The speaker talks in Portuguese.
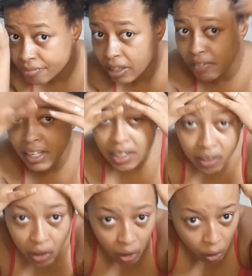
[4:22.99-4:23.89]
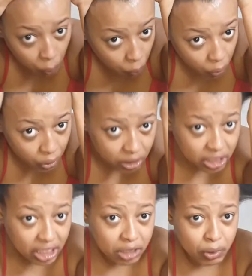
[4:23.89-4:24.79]
Tá vendo? Muito
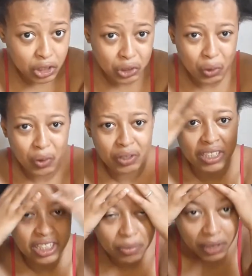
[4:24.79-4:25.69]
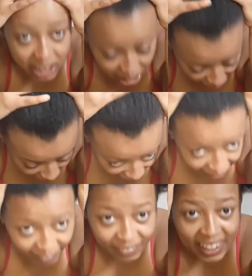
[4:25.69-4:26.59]
já desmanchou, eu já
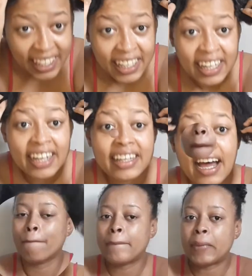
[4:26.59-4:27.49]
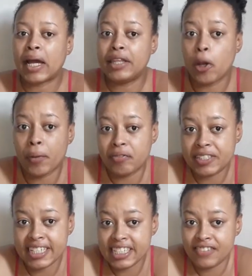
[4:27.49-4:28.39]
desmanchei tá? Deu pra
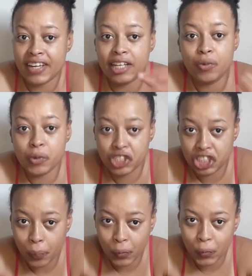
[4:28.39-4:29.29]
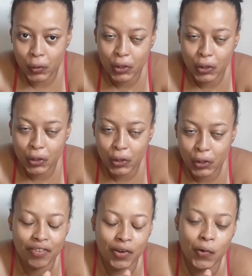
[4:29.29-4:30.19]
vocês verem de um dia pro outro como é
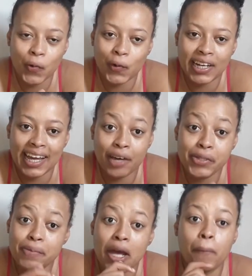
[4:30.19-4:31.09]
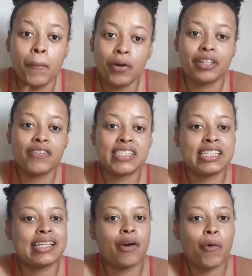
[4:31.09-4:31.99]
que ficou, né? Eu espero muito que vocês
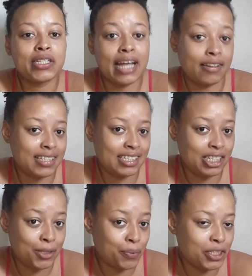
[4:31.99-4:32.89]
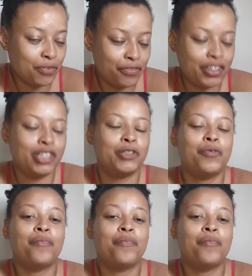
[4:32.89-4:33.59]
tenham gostado desse tipo de vídeo.